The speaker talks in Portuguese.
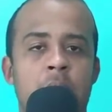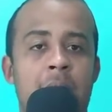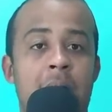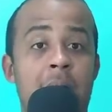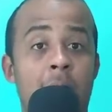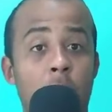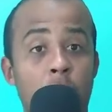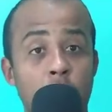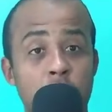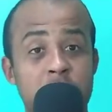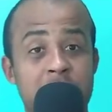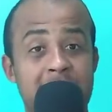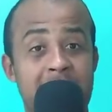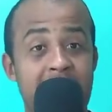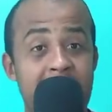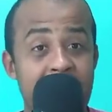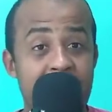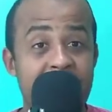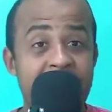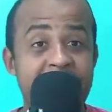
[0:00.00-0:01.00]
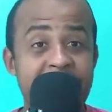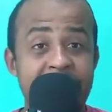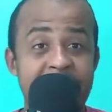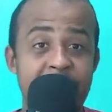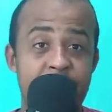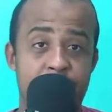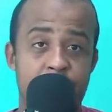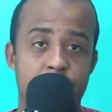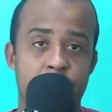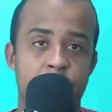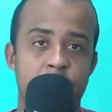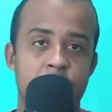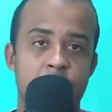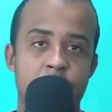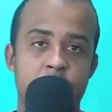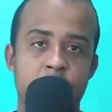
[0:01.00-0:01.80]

algo terrível